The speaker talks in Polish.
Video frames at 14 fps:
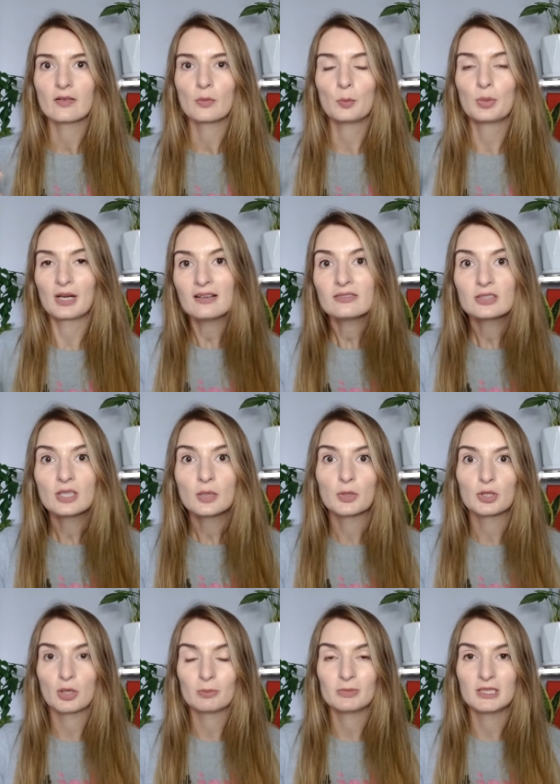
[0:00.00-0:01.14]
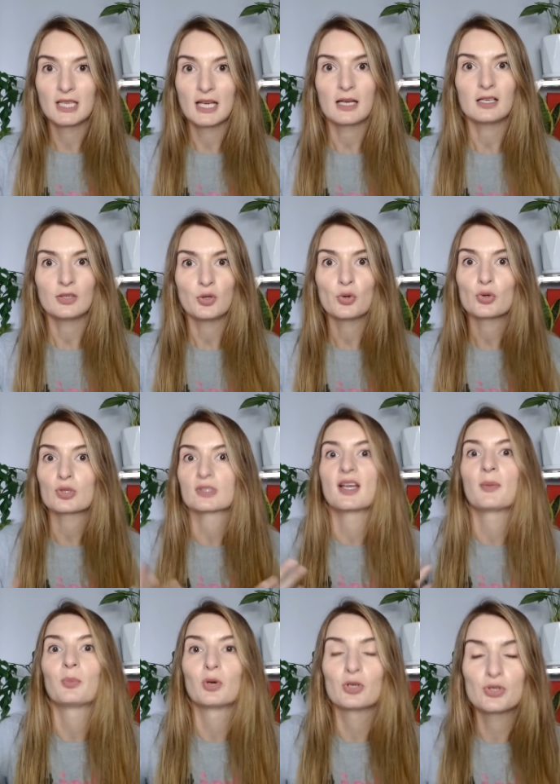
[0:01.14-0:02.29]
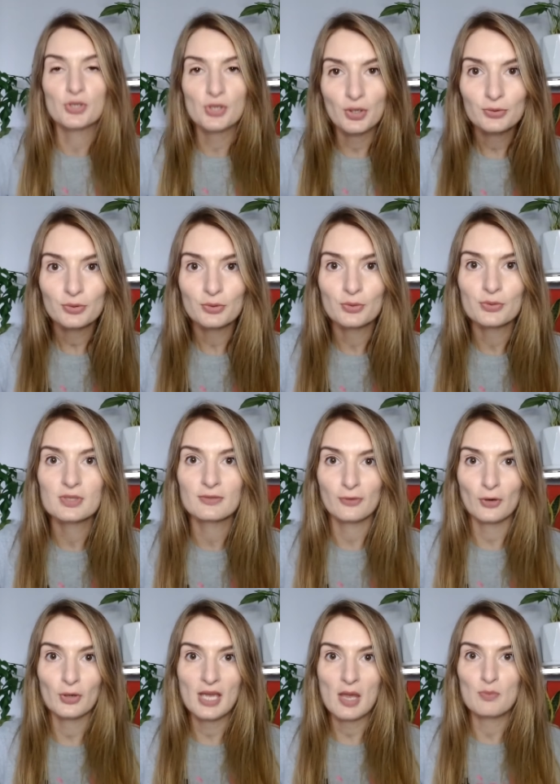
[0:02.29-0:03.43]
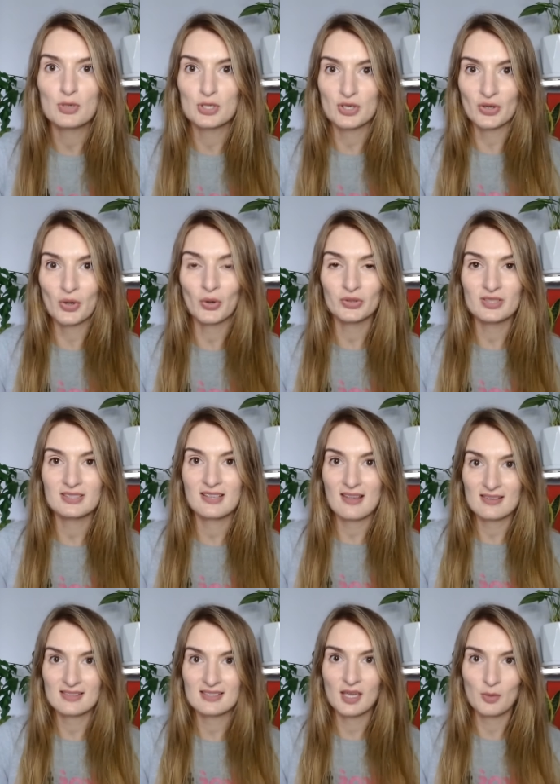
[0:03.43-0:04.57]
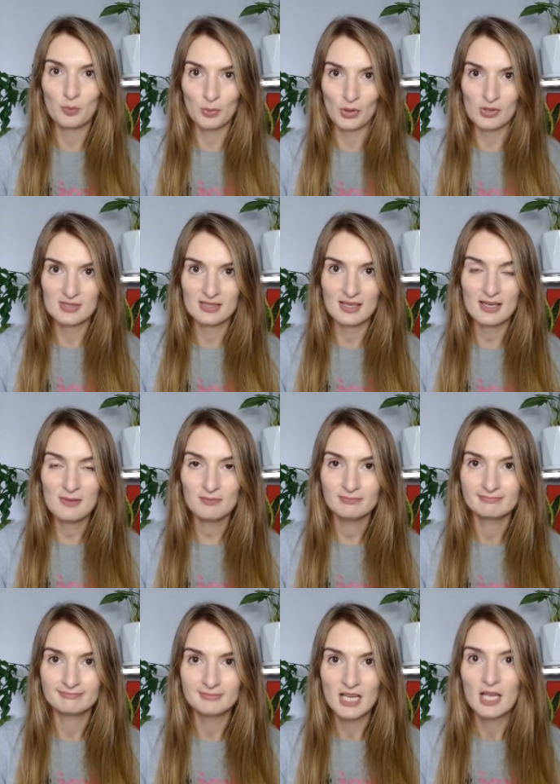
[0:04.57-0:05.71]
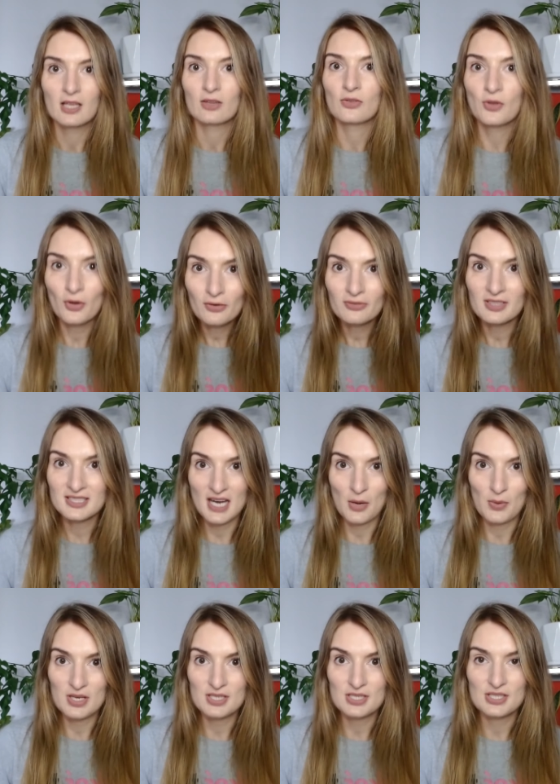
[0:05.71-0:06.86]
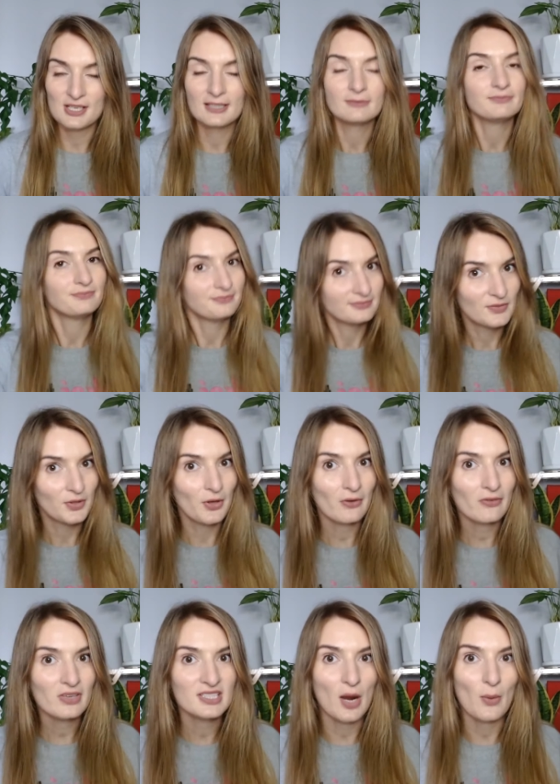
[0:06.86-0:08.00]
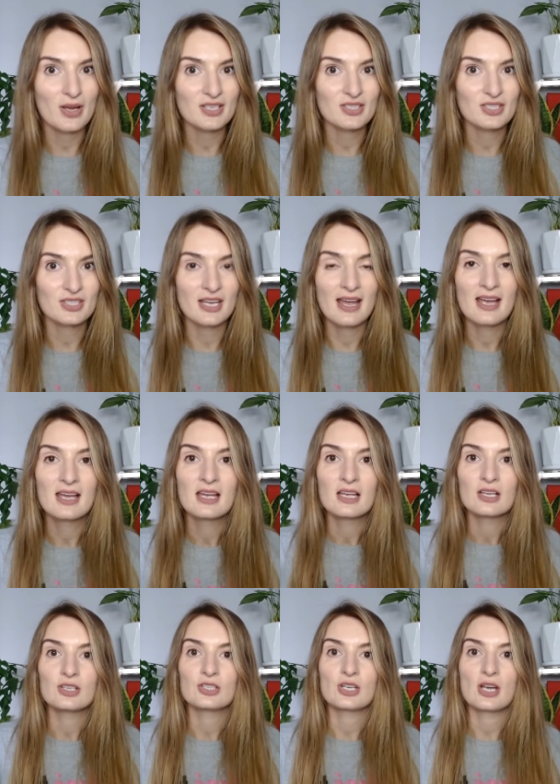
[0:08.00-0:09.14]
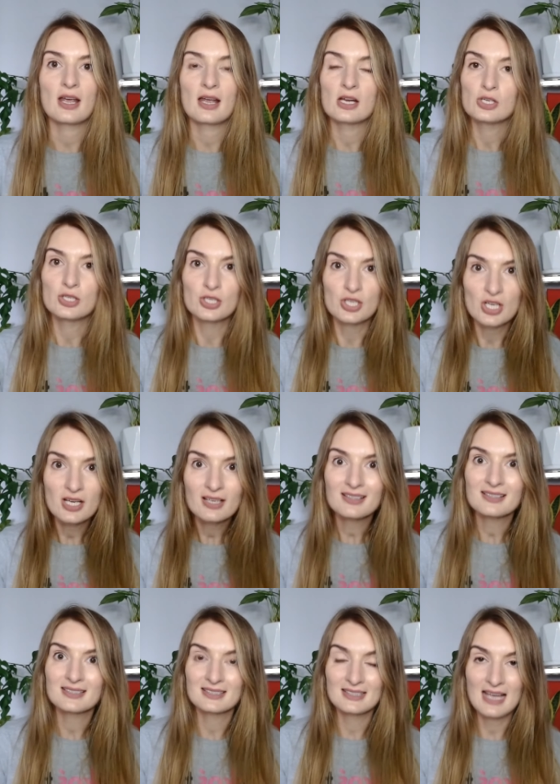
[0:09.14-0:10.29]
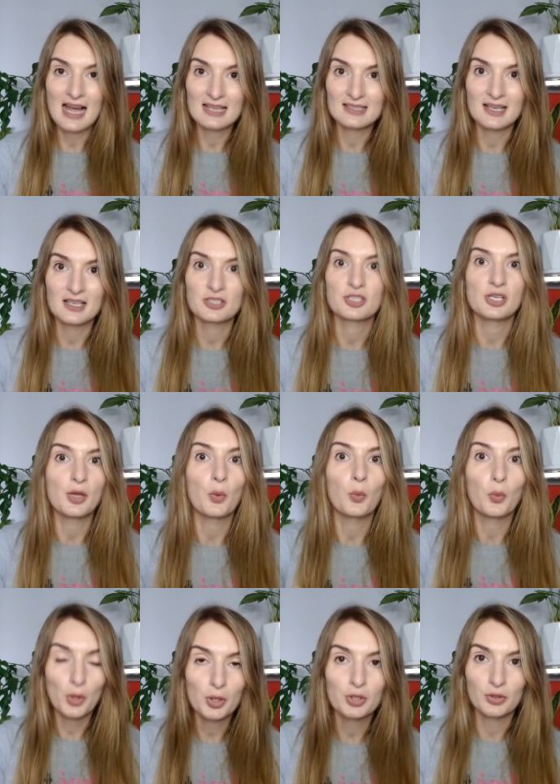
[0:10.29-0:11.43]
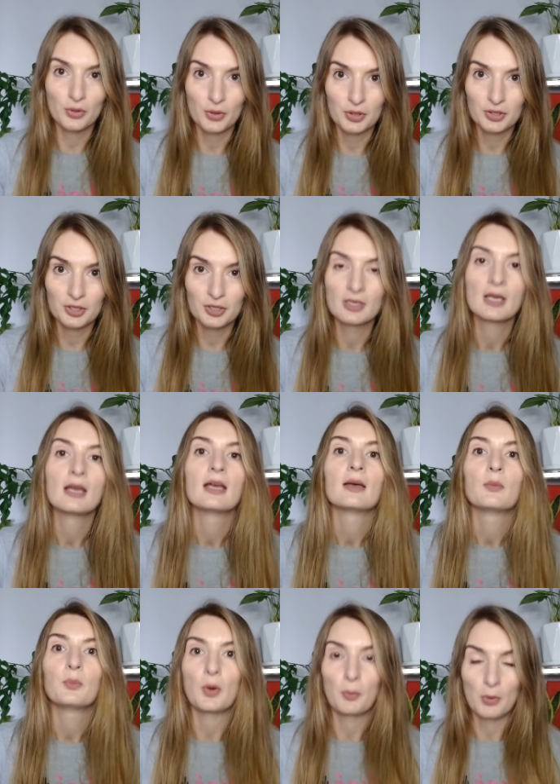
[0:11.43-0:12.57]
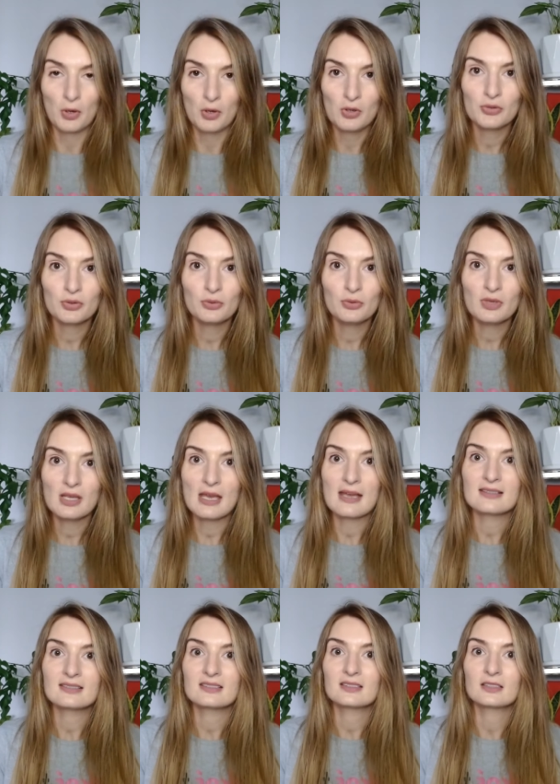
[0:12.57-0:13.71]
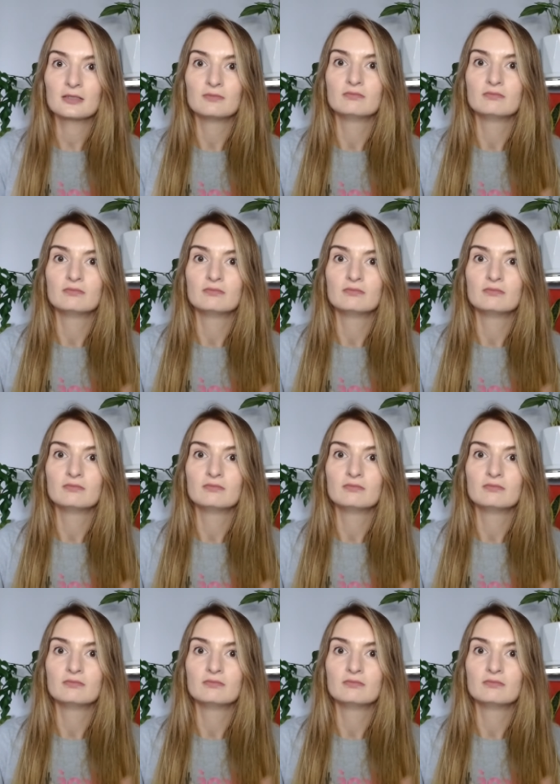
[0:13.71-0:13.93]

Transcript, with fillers: Prawdopodobnie już na początku swojej przygody z językiem polskim dowiedziałeś się, dowiedziałaś się, że szyk zdania, czyli word order, po polsku jest